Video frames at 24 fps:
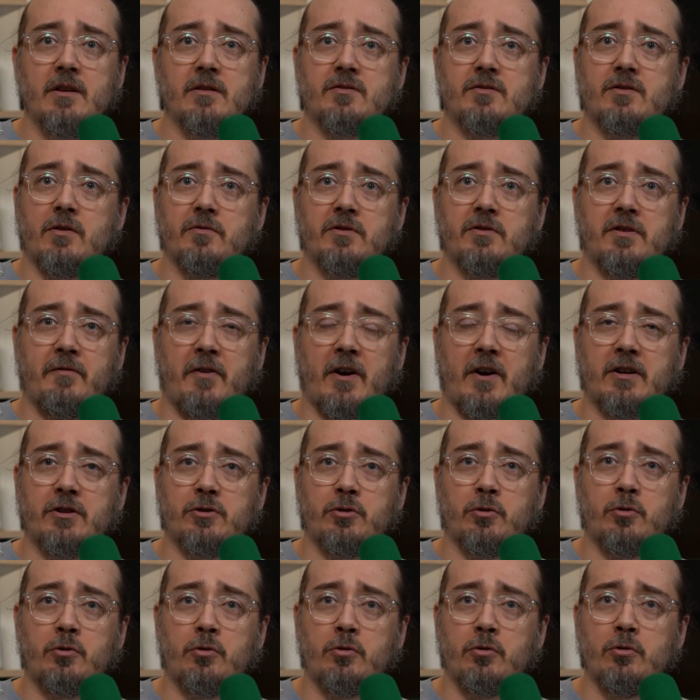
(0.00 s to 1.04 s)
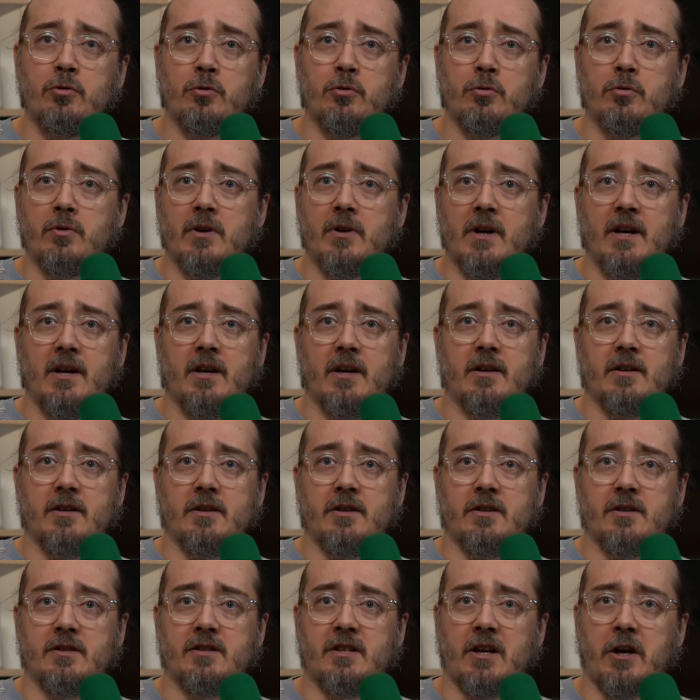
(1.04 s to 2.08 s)
są de facto clue
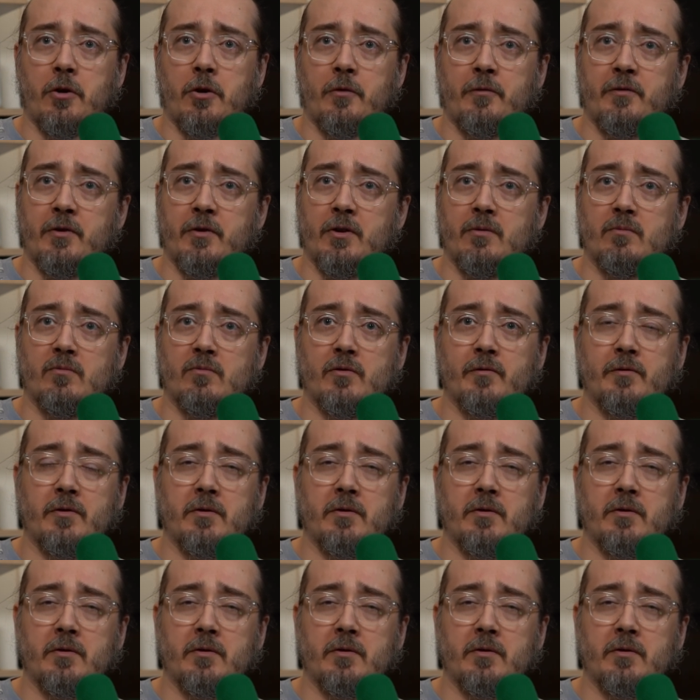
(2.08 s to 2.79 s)
e, tego filmu.